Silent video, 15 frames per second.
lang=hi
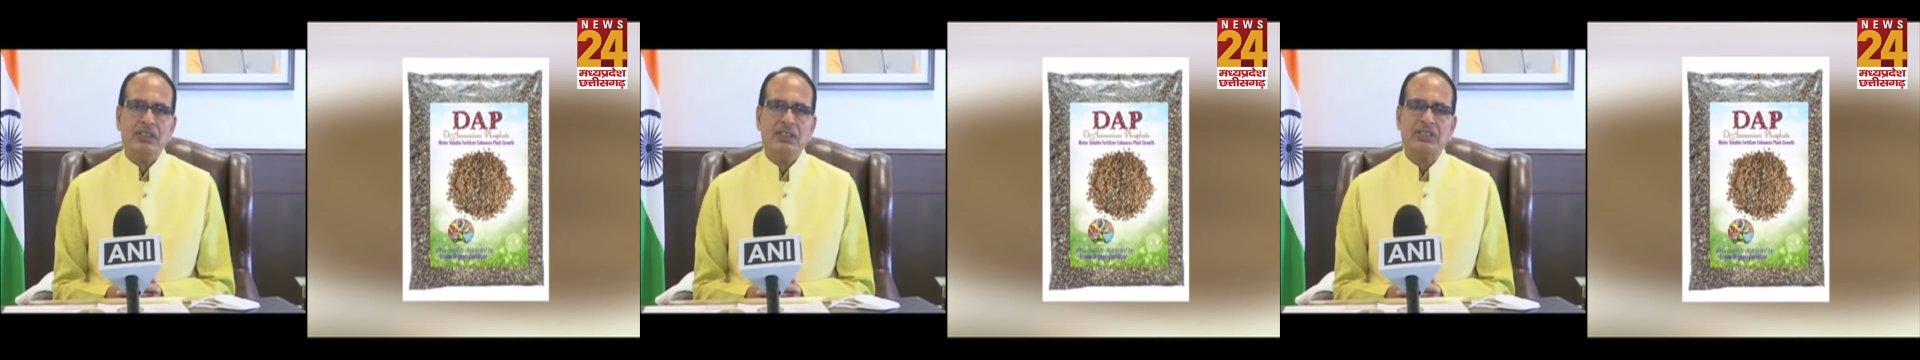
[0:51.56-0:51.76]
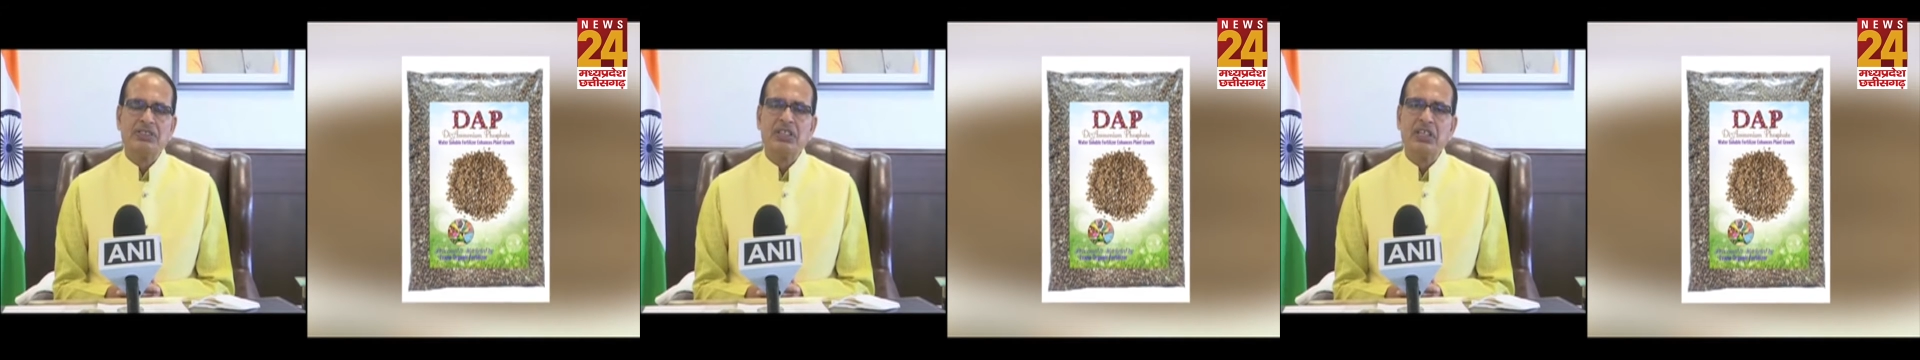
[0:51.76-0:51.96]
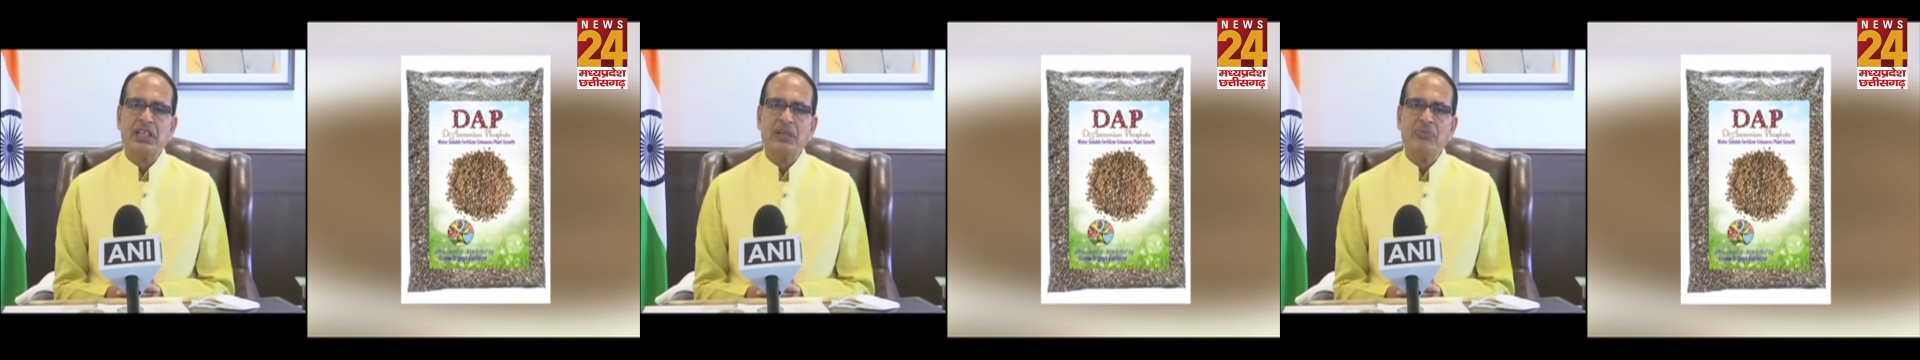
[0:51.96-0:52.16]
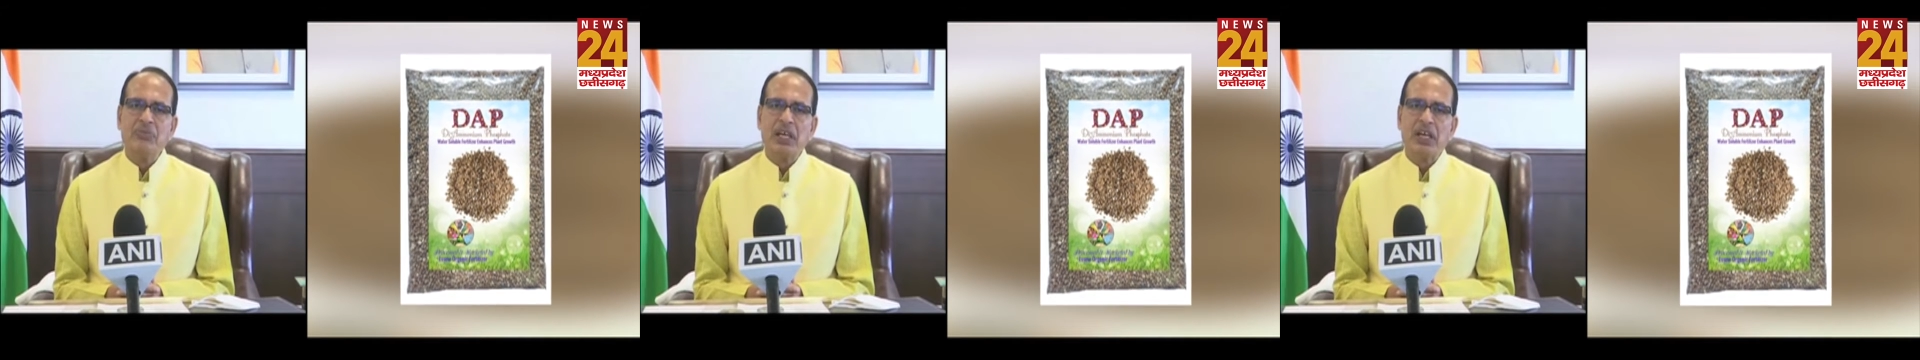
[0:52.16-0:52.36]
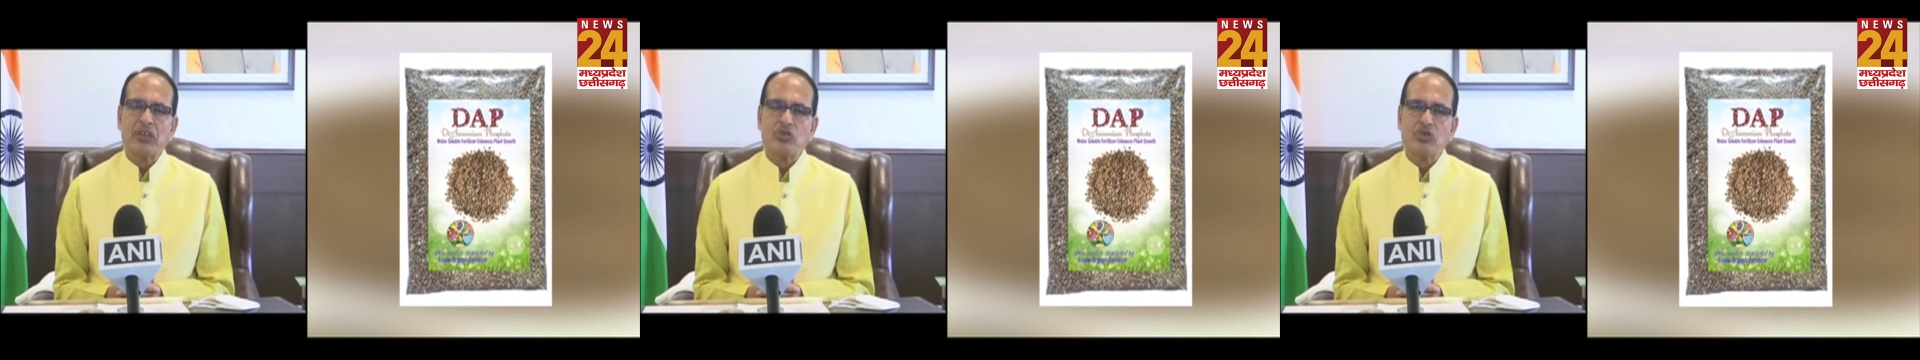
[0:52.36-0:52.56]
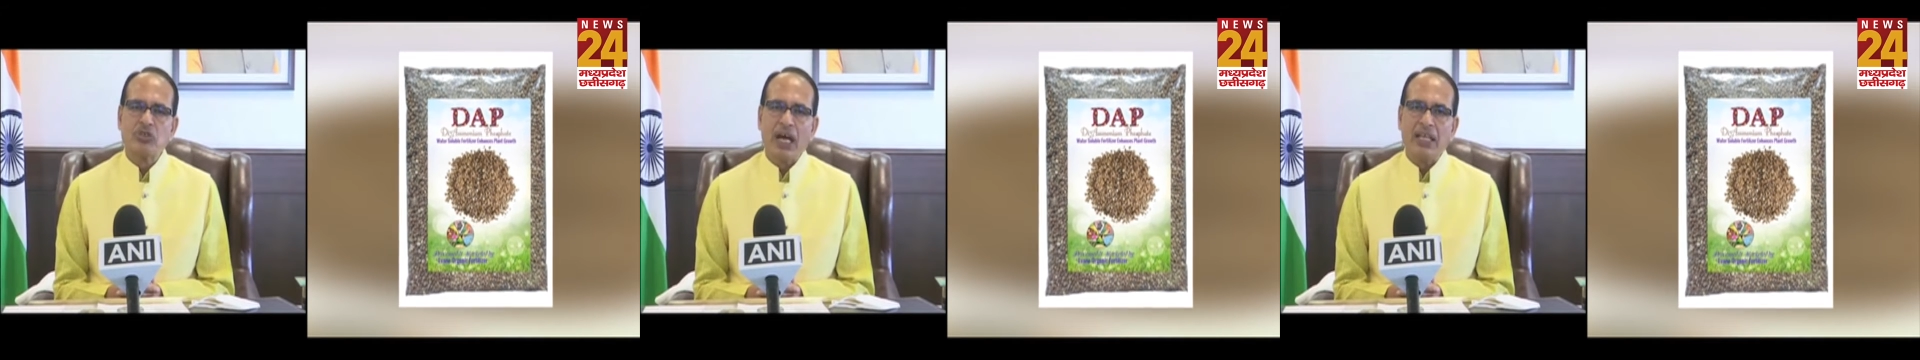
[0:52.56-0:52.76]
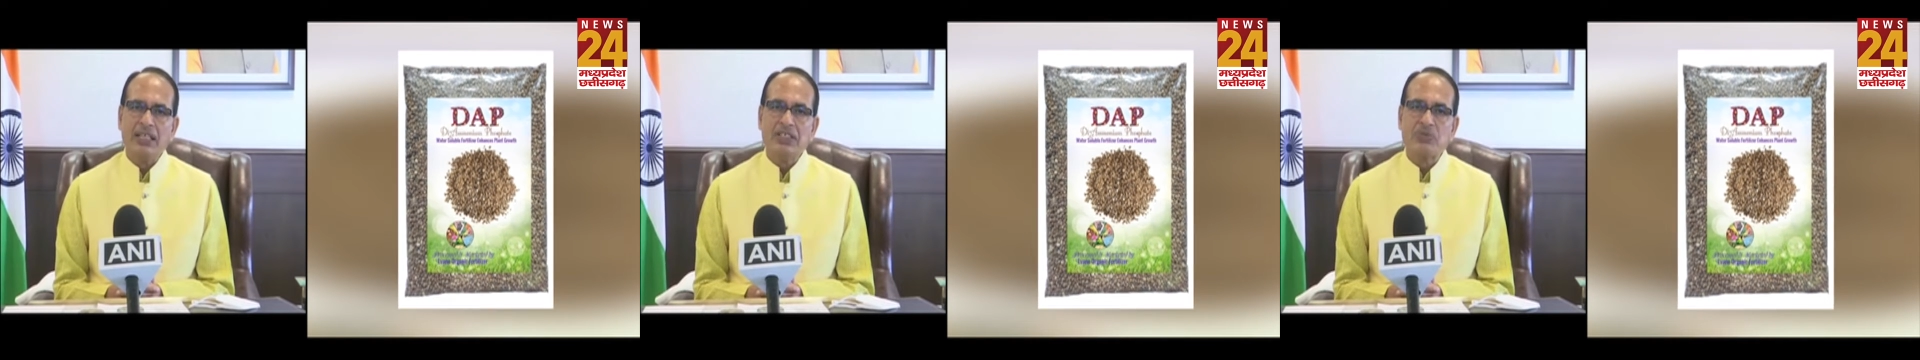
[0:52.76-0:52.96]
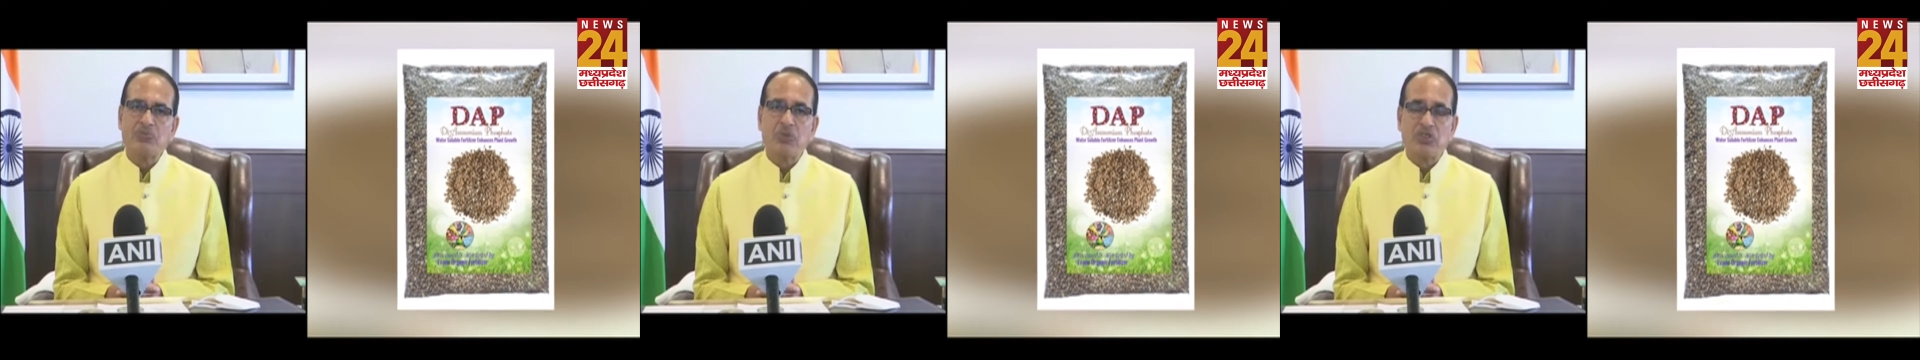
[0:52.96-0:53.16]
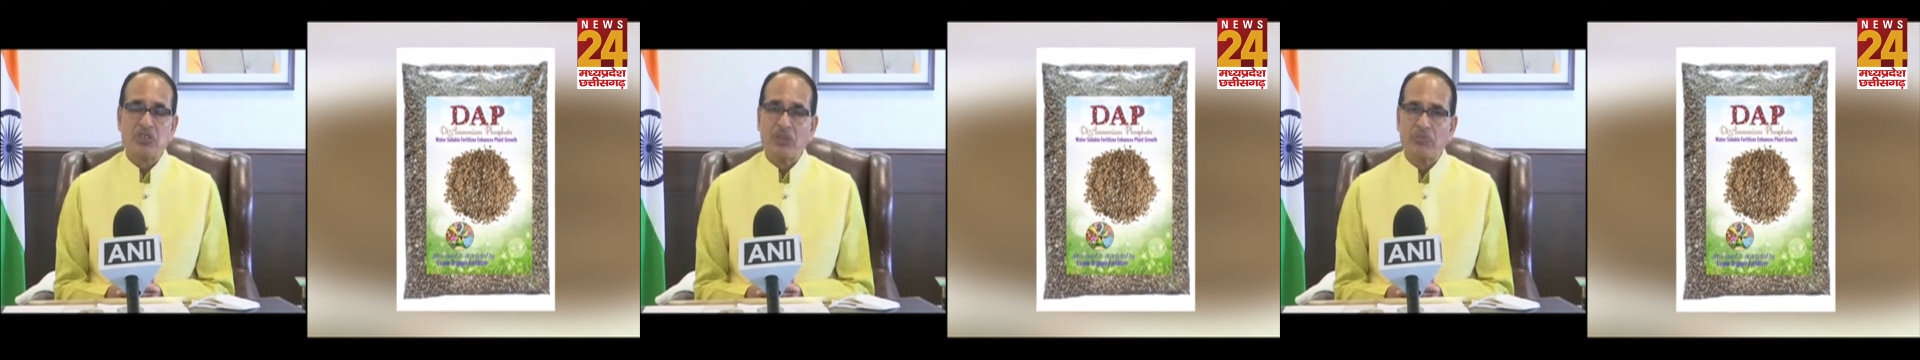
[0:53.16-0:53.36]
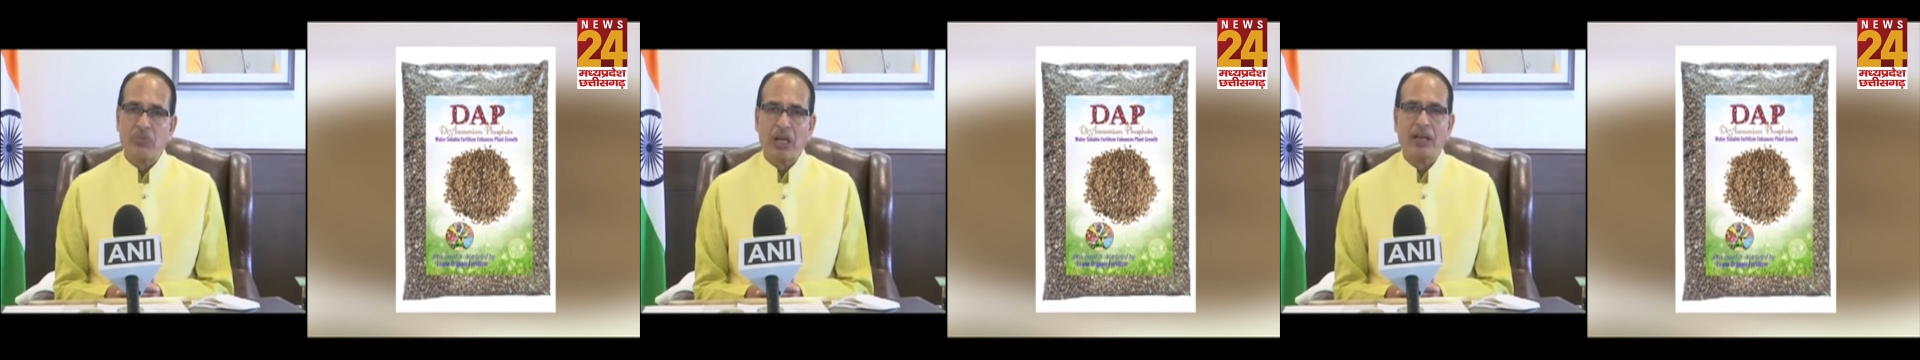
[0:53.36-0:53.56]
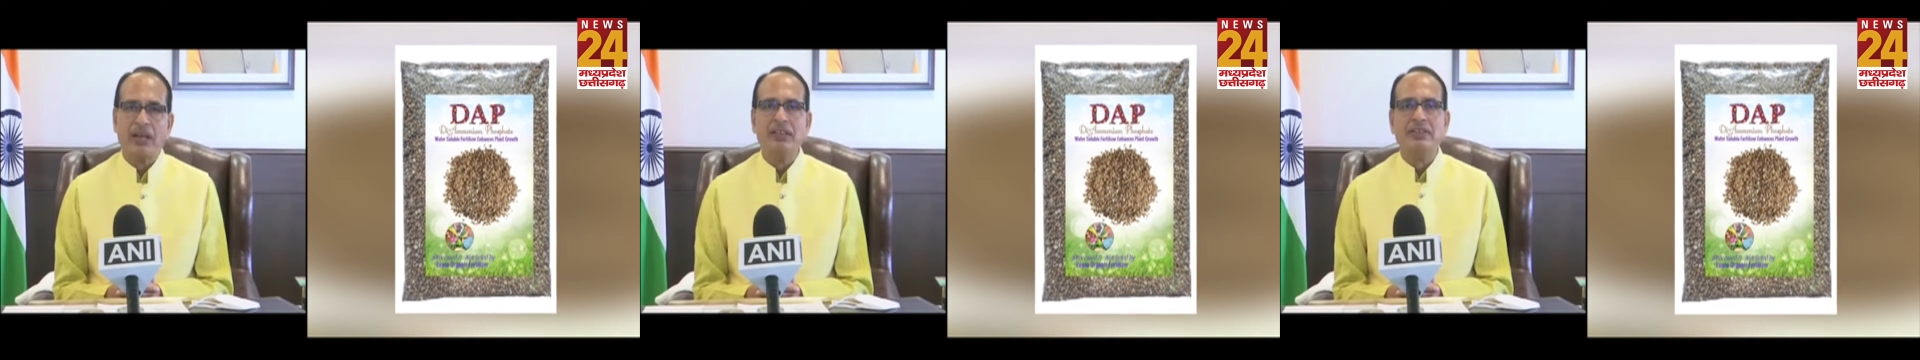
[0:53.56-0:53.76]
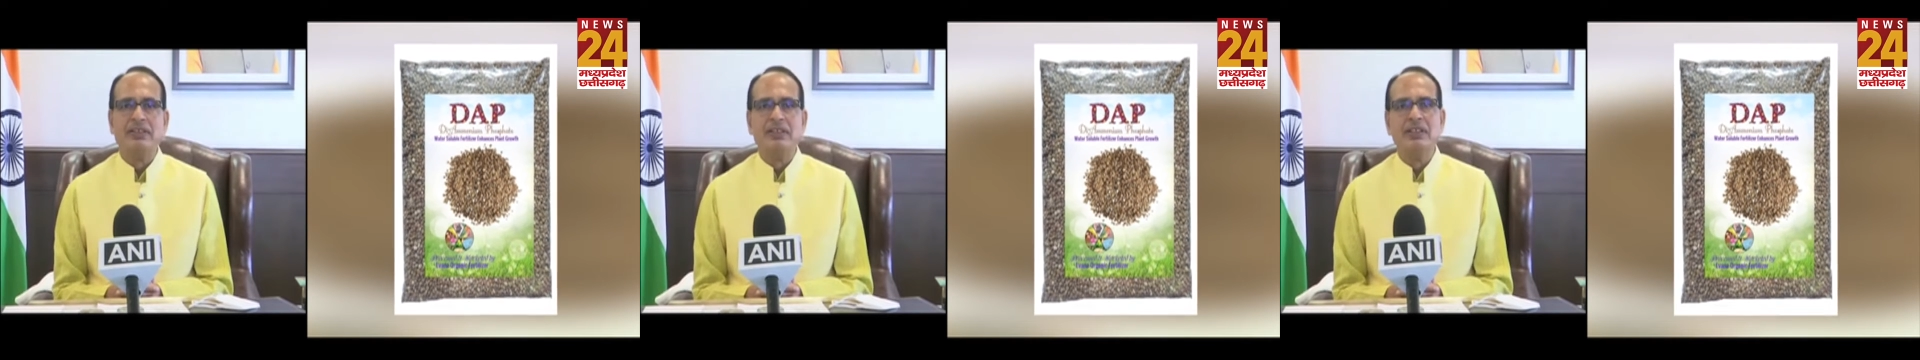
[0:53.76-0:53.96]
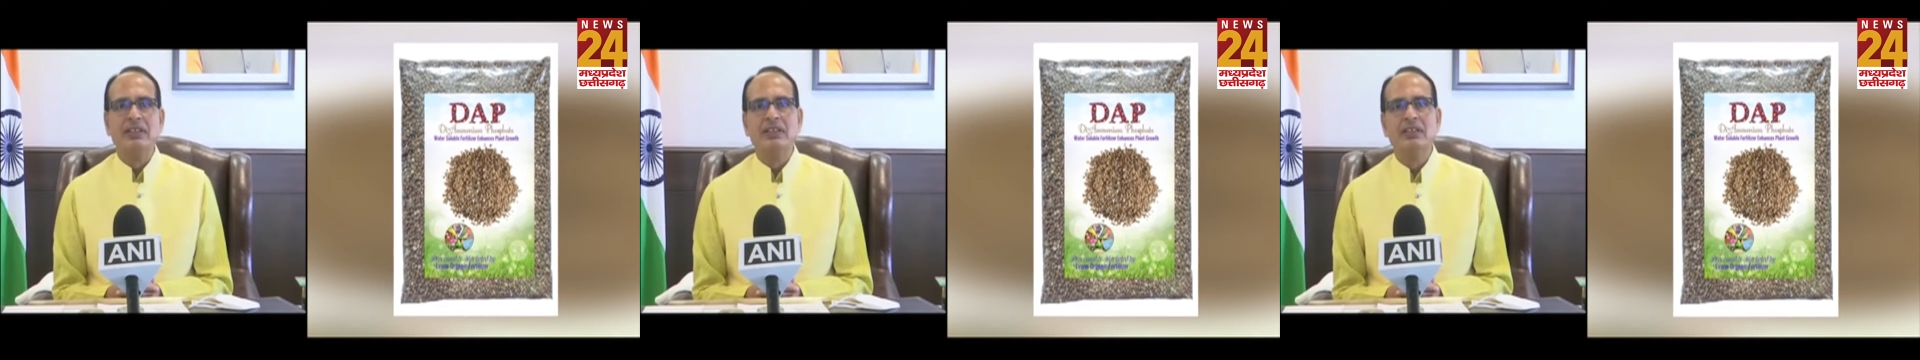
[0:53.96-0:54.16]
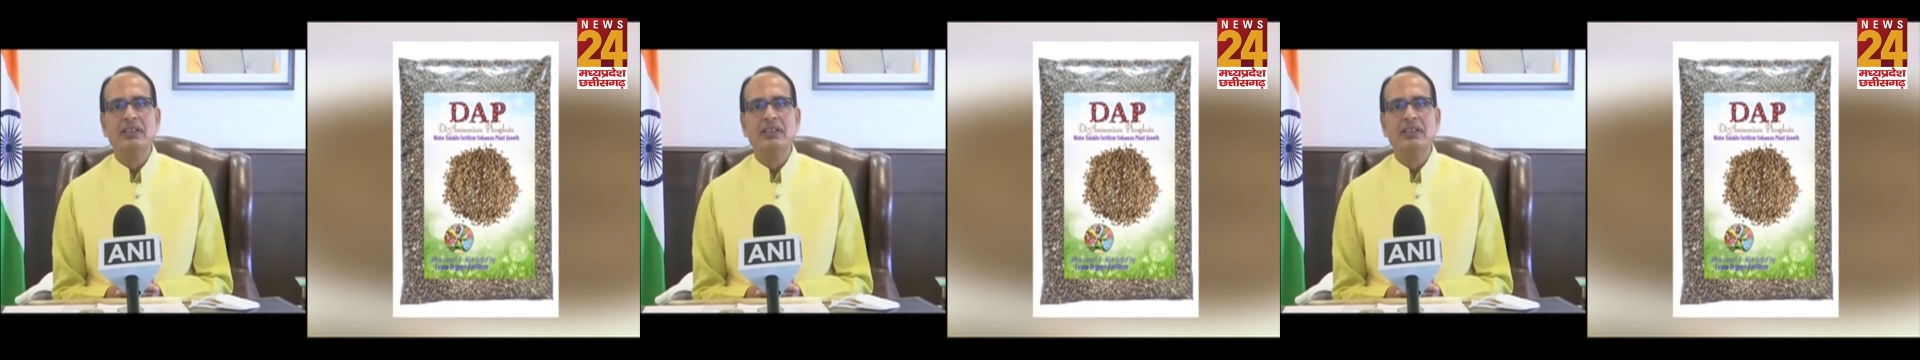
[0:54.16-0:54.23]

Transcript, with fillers: जिसकी कीमतें 140 प्रतिशत बढ़ गई थी